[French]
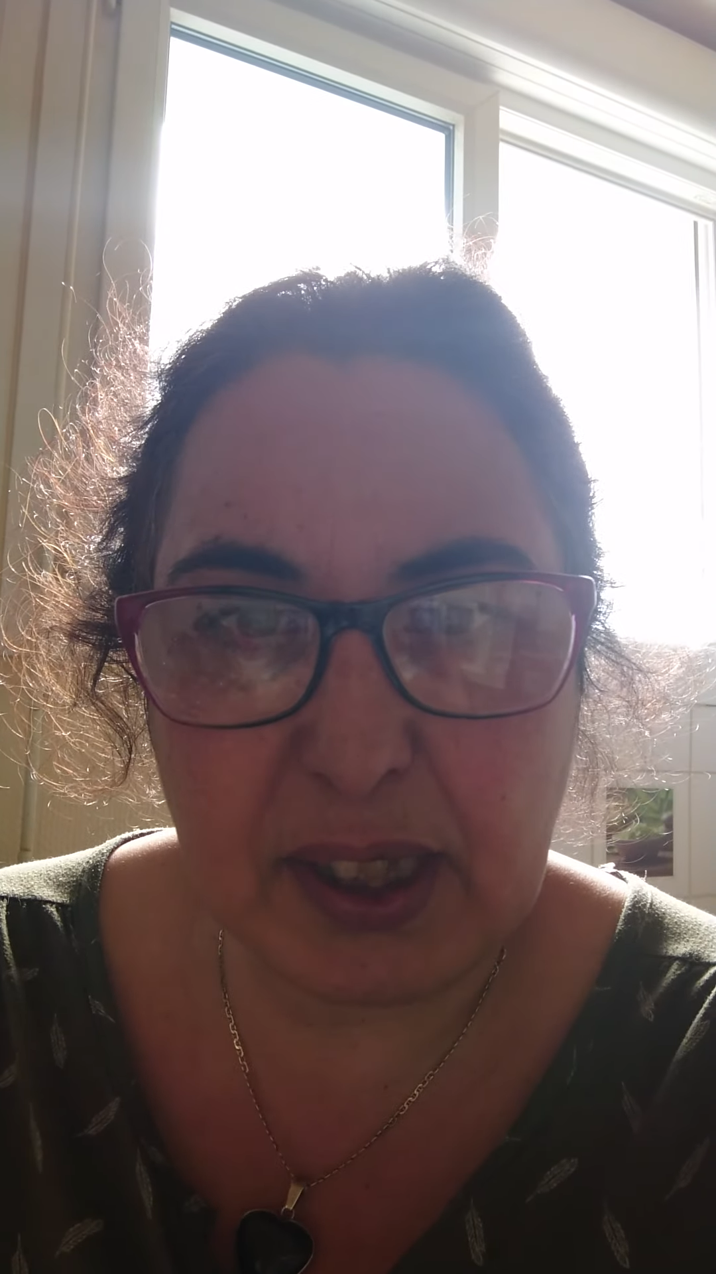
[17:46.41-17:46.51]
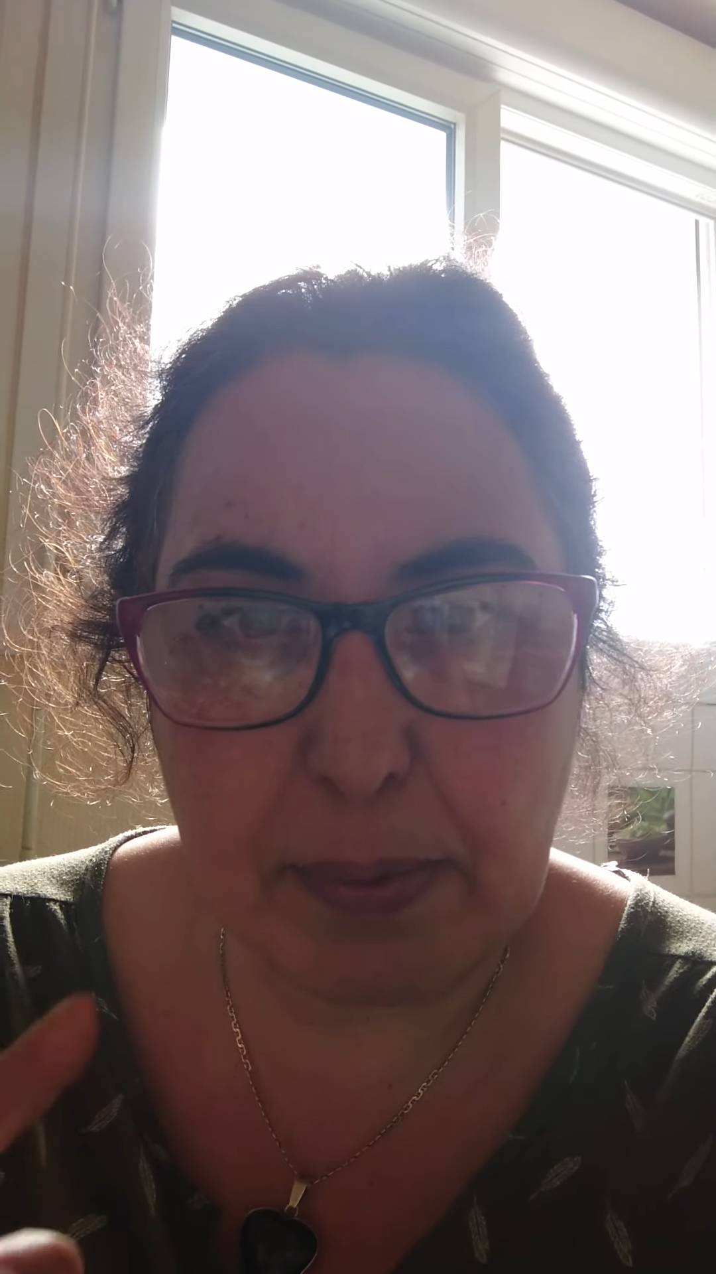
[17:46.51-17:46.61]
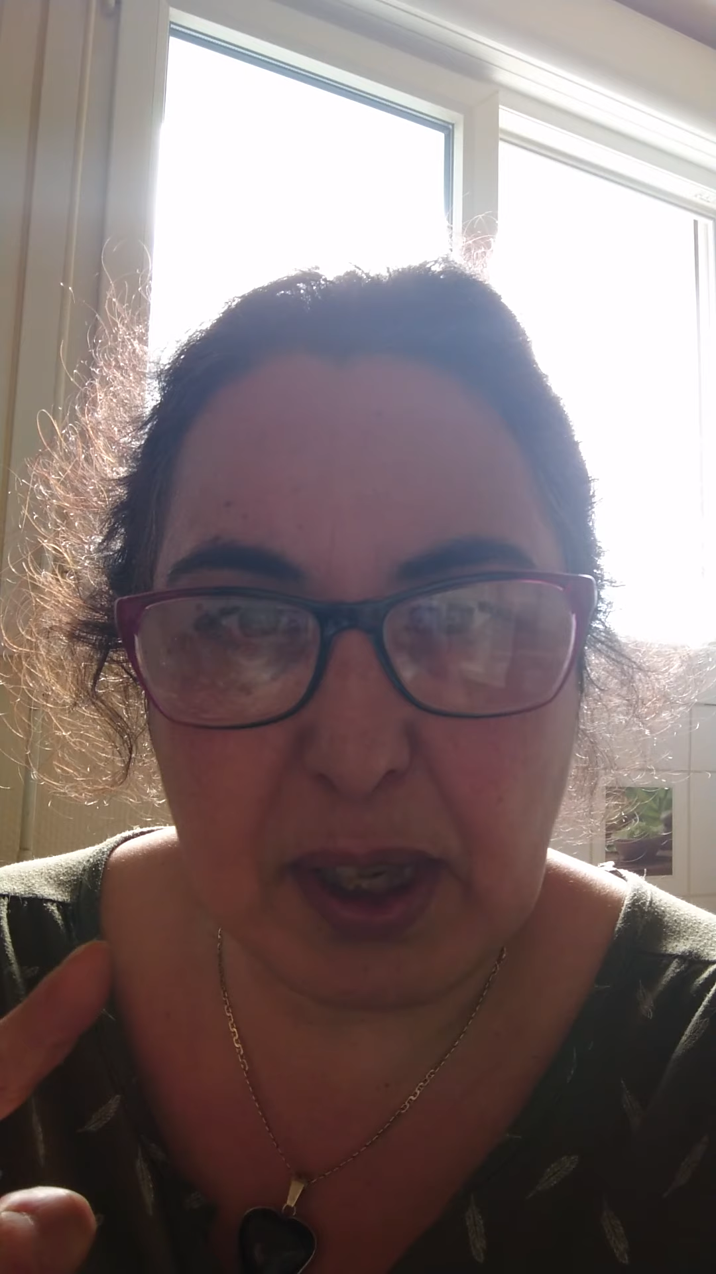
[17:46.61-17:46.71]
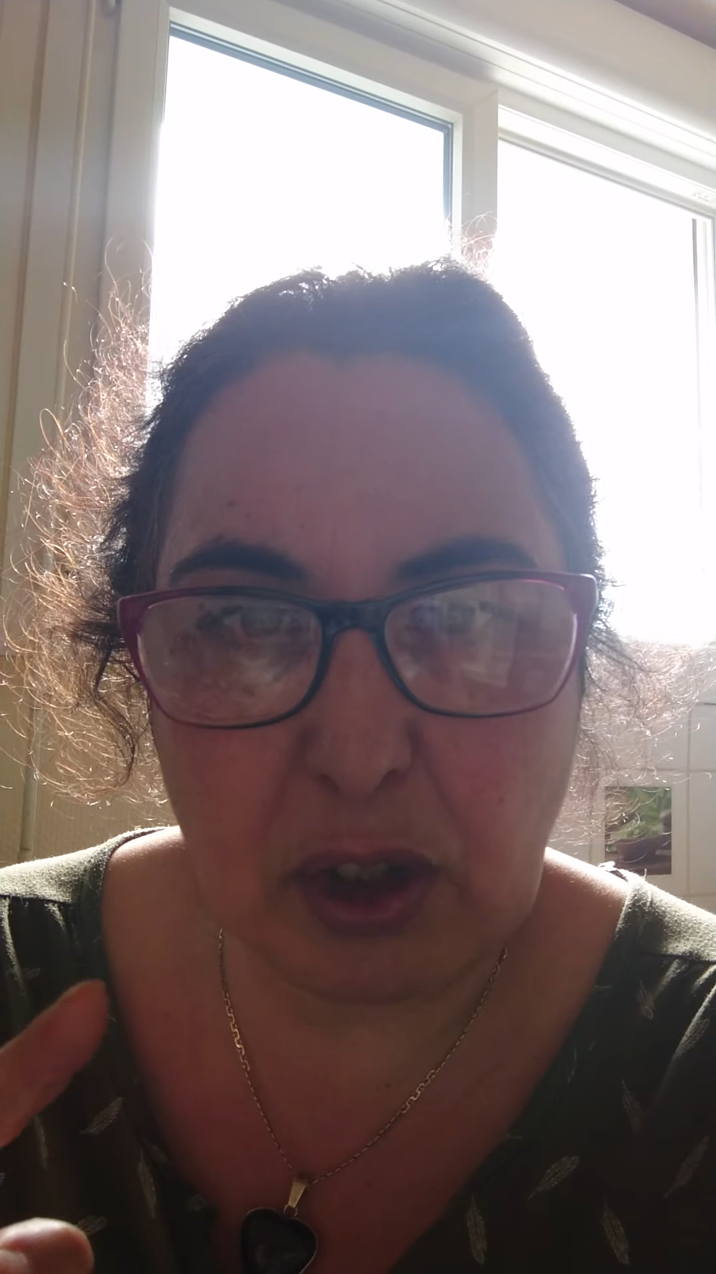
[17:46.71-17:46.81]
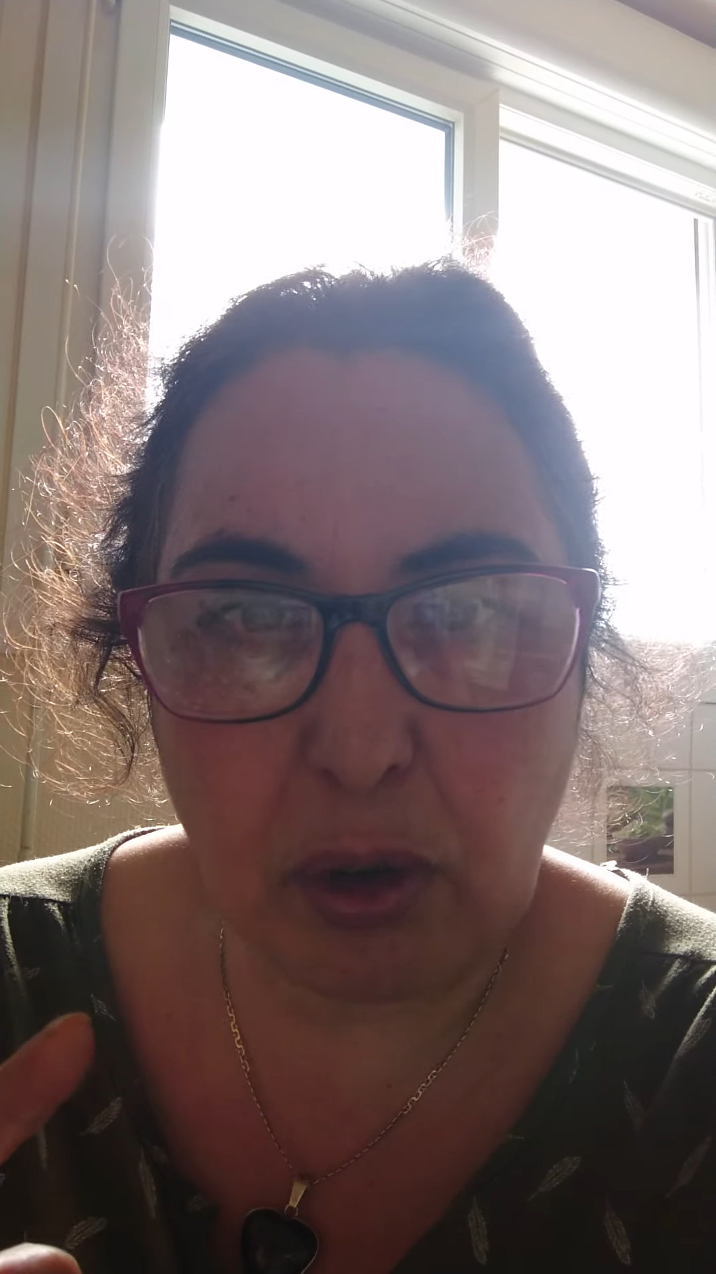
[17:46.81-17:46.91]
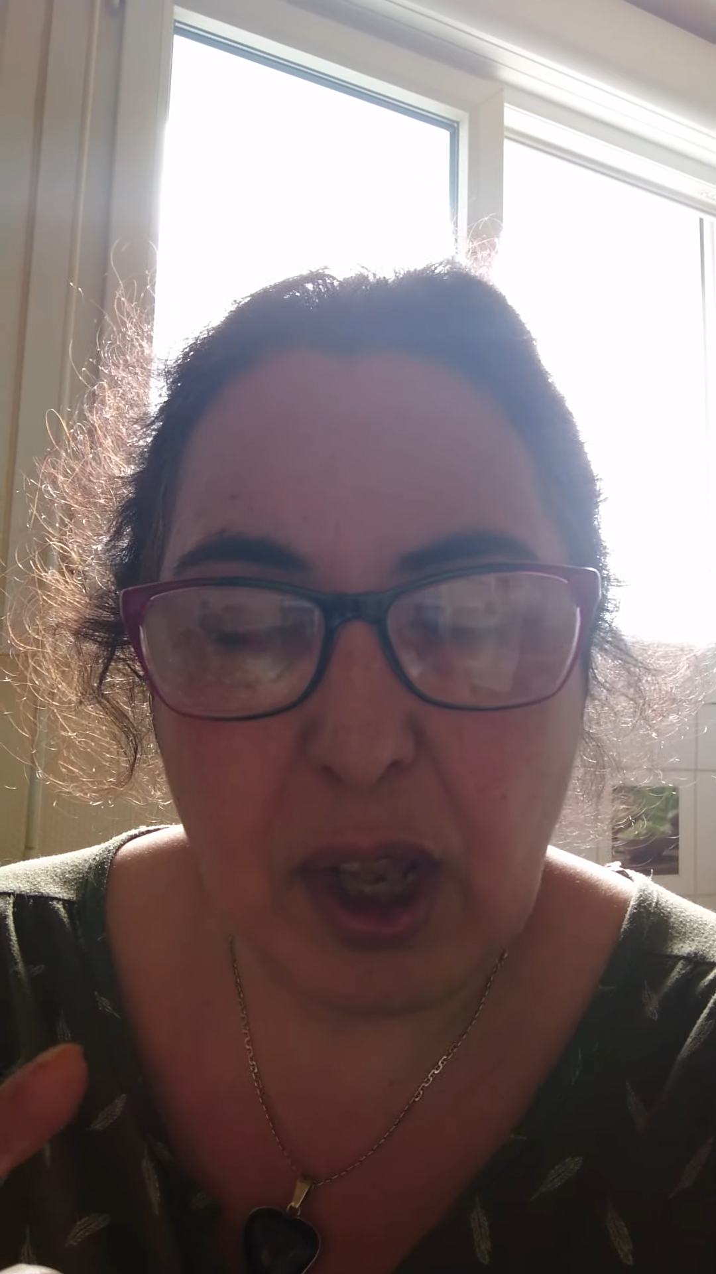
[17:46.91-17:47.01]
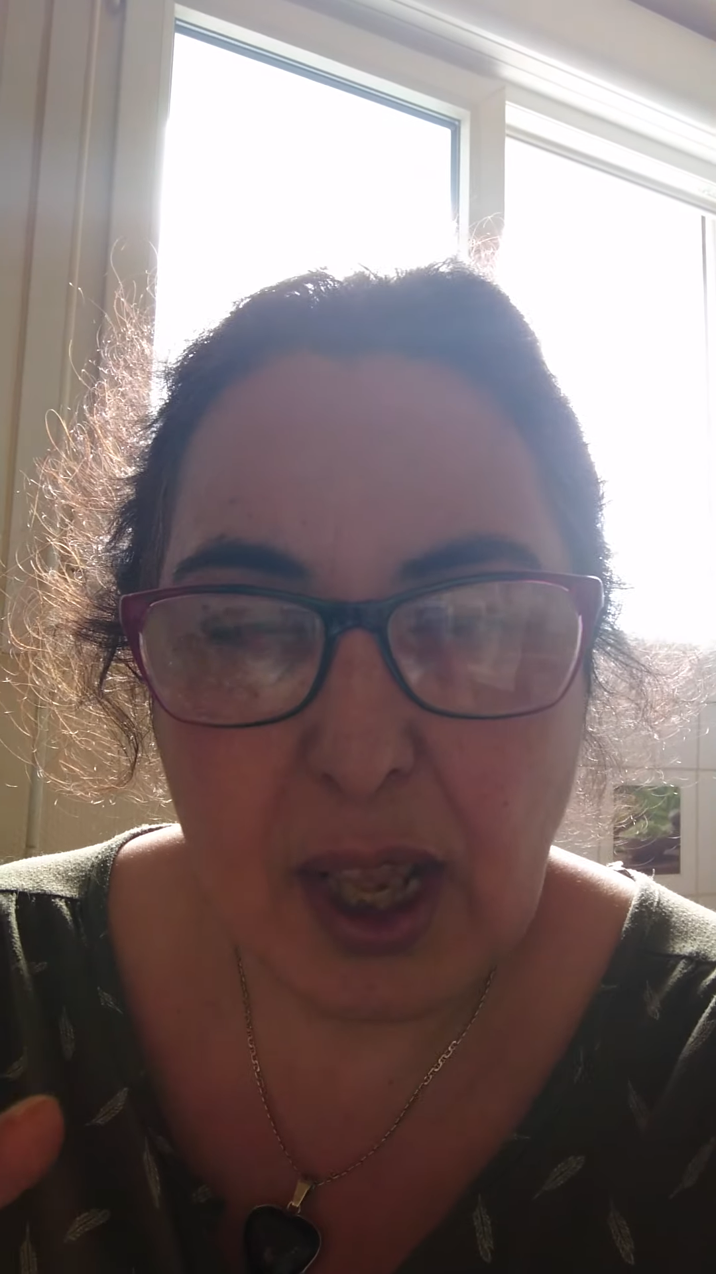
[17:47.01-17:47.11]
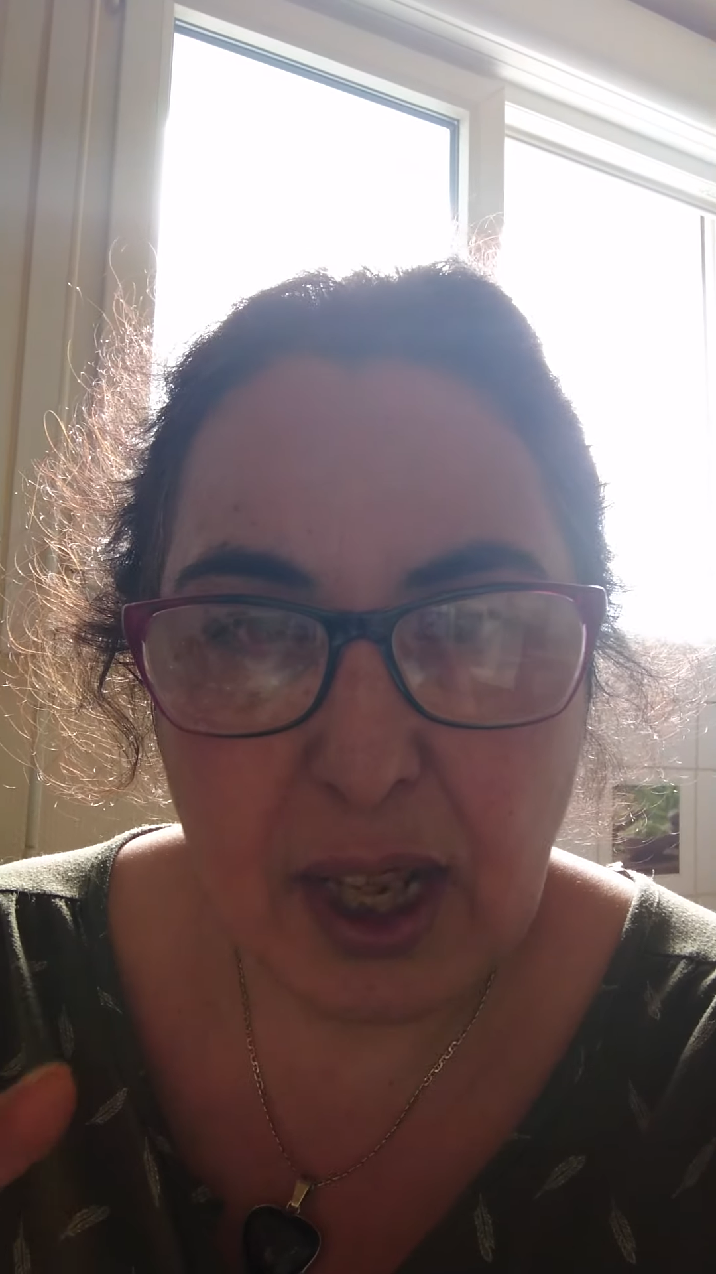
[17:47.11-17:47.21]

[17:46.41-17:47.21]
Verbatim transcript: et ces maisons